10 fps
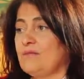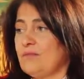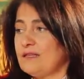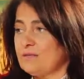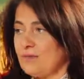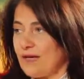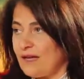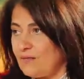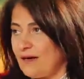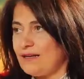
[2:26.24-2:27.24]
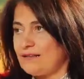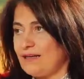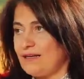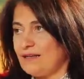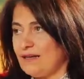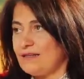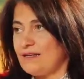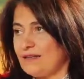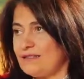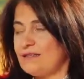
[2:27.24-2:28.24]
بس بهالوقت هذا
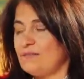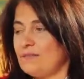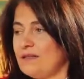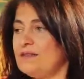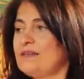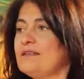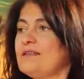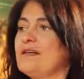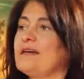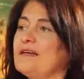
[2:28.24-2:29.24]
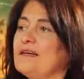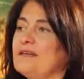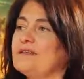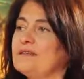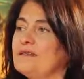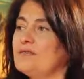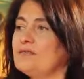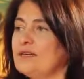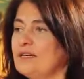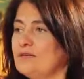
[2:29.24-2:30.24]
انا لازم مد ايدي لخي الانسان
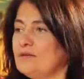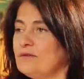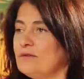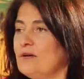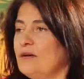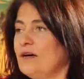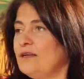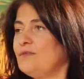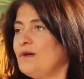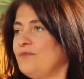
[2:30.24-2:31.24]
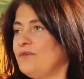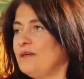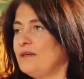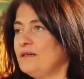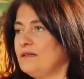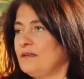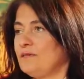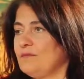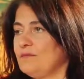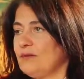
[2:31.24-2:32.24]
وساعده قد ما فيي
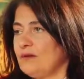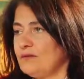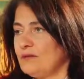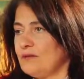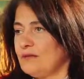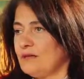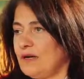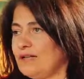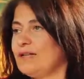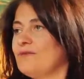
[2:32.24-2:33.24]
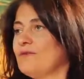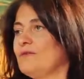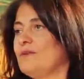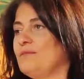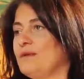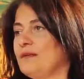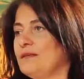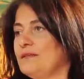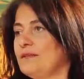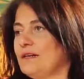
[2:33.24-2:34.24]
لما بنقدر هذا بيكون
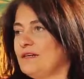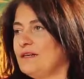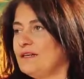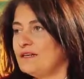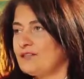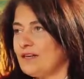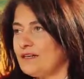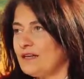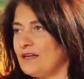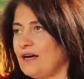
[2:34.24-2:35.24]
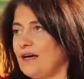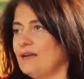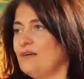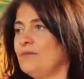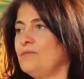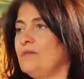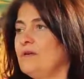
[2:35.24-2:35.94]
الميلاد يعني نرجع نخلق هالحب